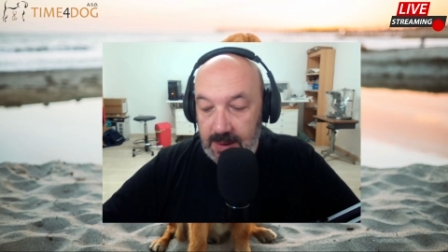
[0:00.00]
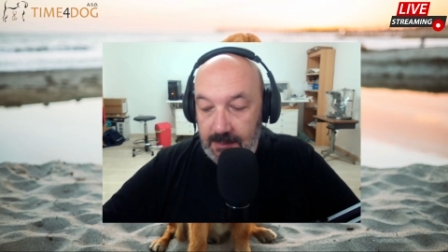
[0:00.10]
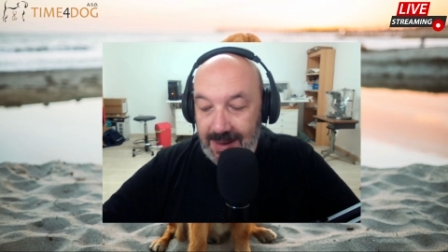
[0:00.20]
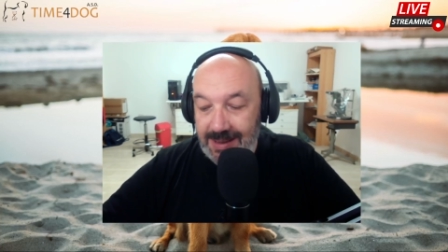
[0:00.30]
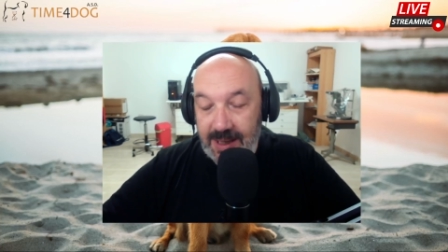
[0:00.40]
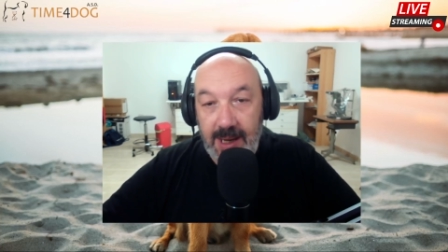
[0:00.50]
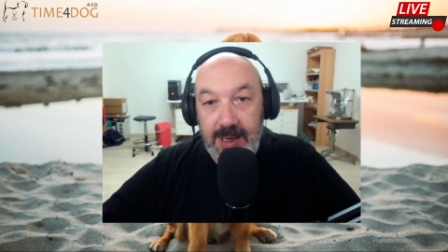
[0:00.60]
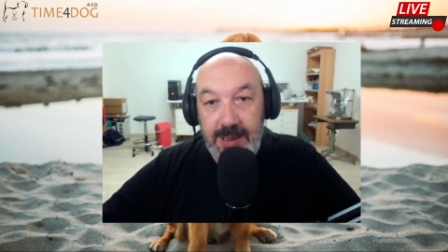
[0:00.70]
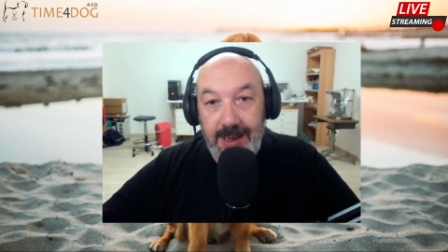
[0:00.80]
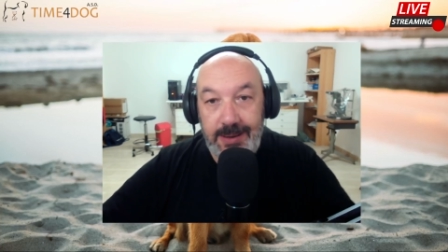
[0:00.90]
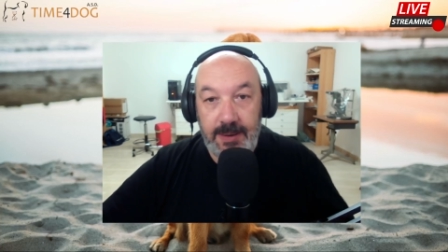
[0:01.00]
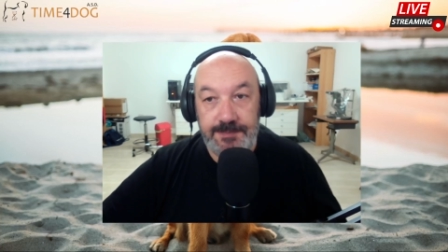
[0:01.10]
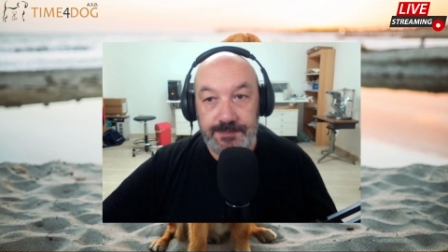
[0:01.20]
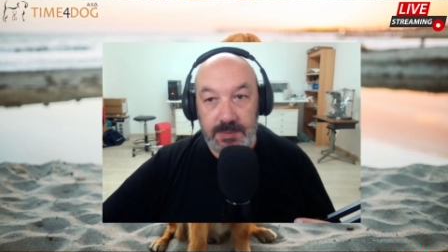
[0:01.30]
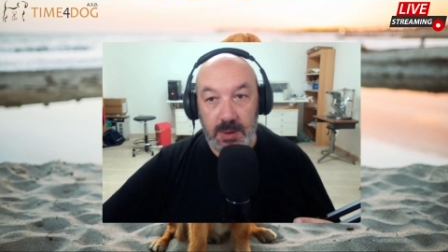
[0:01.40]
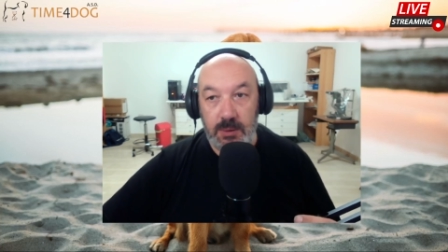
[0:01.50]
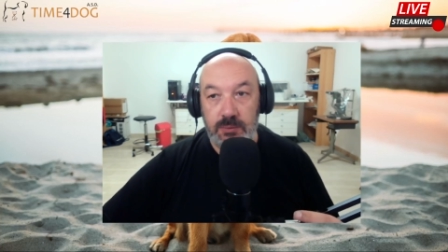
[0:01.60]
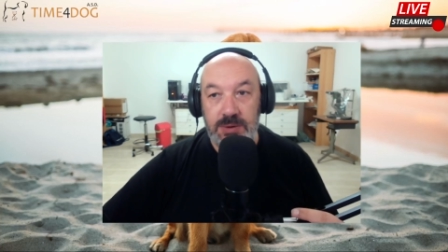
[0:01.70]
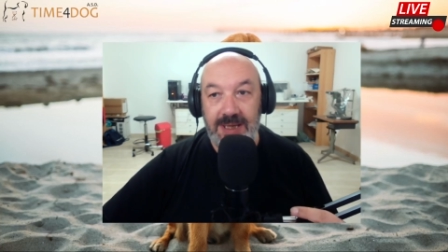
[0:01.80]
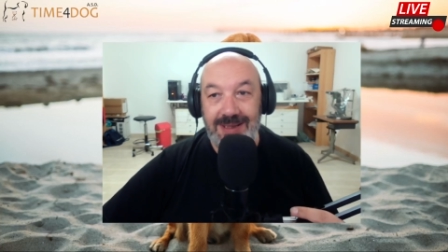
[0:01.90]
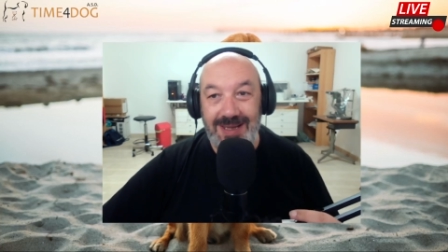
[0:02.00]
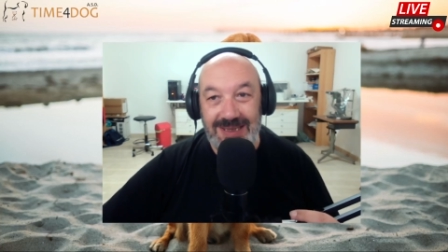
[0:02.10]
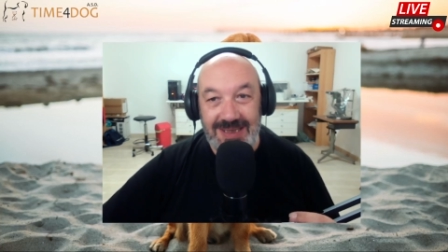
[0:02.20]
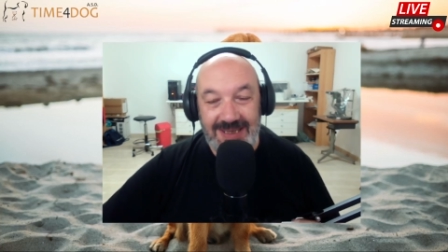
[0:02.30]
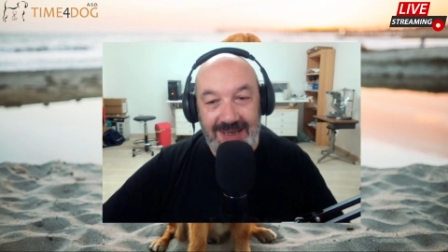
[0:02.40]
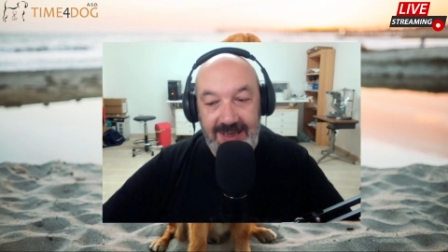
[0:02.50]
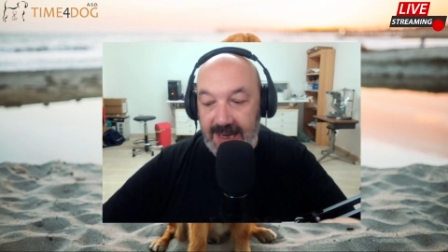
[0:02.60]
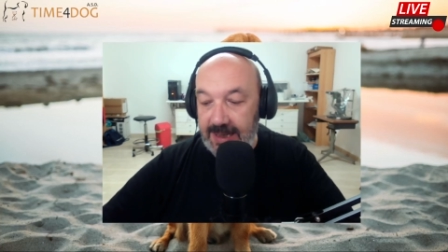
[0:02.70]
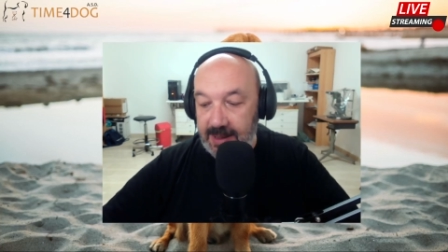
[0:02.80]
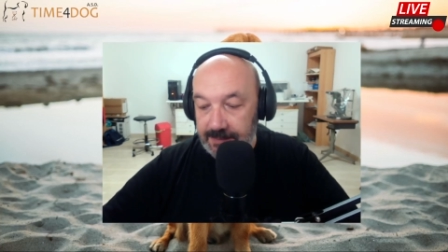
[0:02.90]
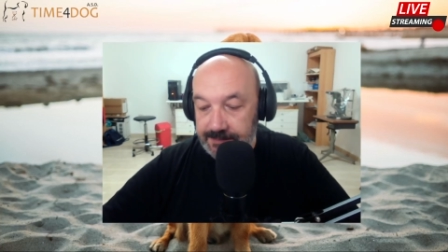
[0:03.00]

mentre a Catania un 77enne,